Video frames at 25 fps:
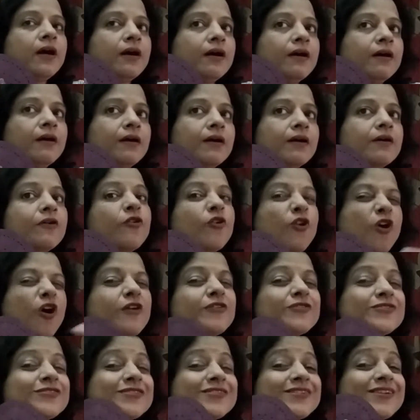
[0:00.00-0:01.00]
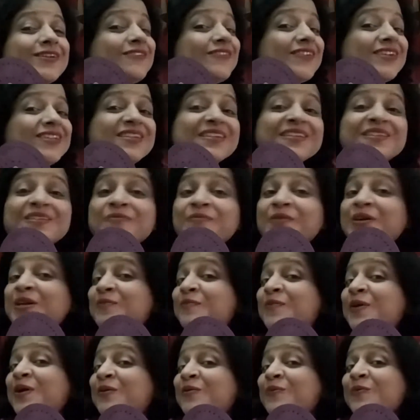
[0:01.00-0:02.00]
क्रॉक्स की वजह से मेरे
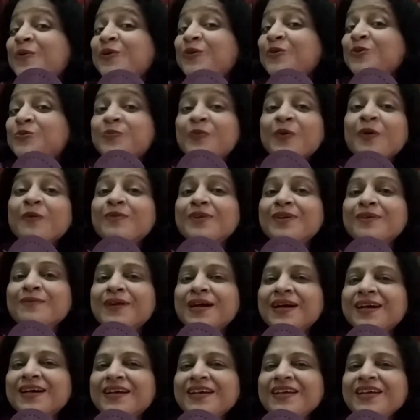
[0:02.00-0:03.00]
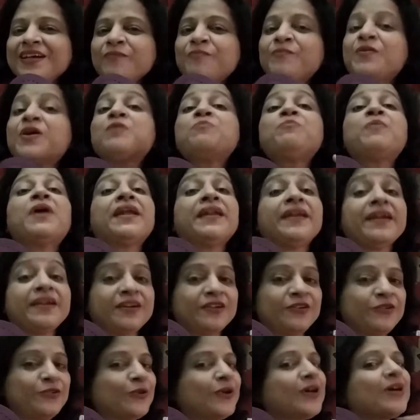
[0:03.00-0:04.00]
पैरों में कुछ प्रॉब्लम आ गई है
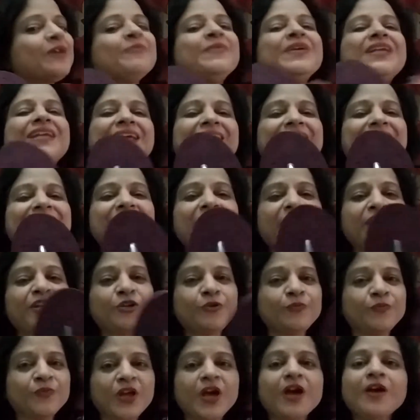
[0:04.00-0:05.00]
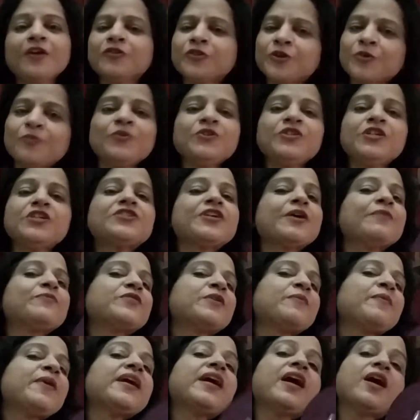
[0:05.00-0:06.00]
परमानेंट जो कभी नहीं जाएगी तो मुझे सब
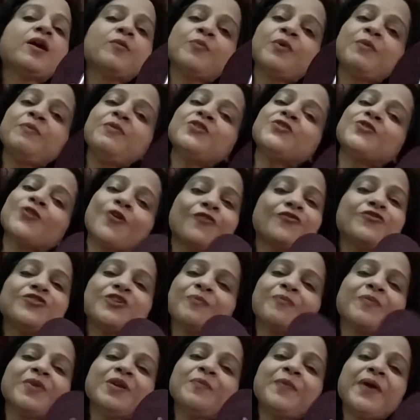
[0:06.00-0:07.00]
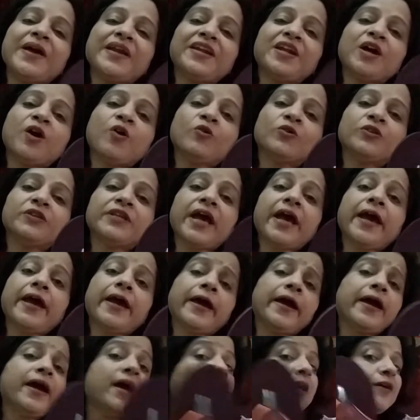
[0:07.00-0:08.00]
समय घर पे भी सॉफ्ट चप्पल पहनना होता है
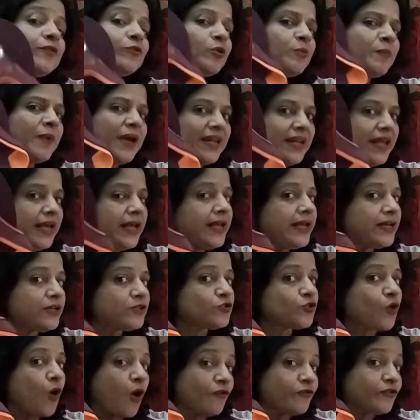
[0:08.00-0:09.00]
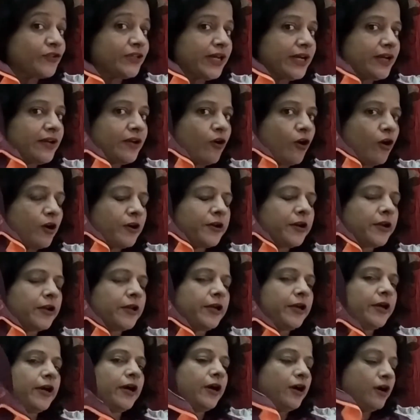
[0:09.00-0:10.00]
तो मैंने ये सॉफ्ट देख के ऑर्डर
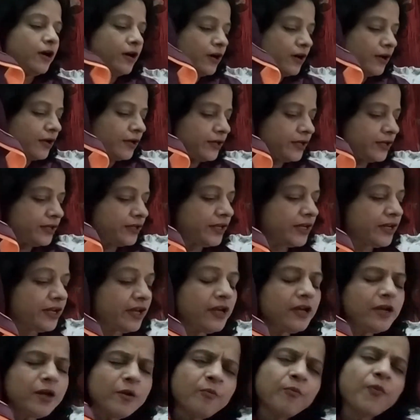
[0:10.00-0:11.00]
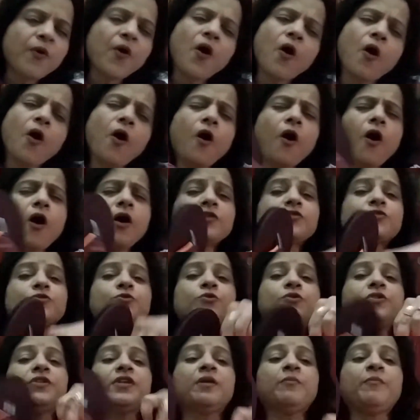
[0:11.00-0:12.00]
किया ये देखिए ये बहुत
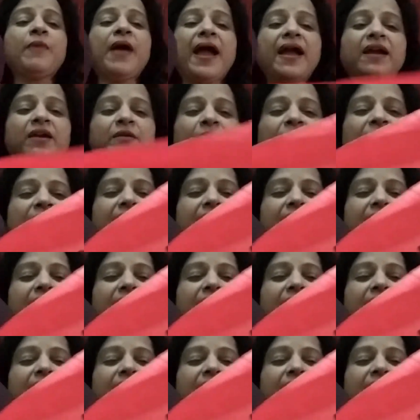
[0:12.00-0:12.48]
सुंदर बैग में